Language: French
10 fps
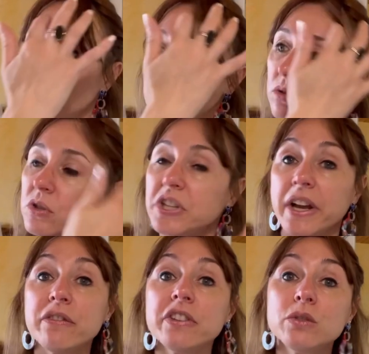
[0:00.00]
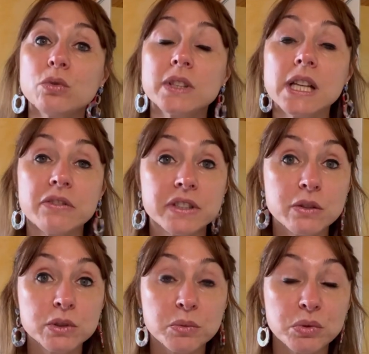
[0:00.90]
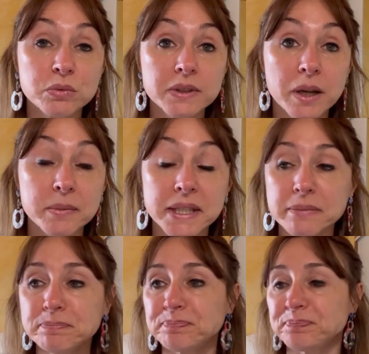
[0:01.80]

Euh, j'ai enfin tourné la vidéo des produits terminés.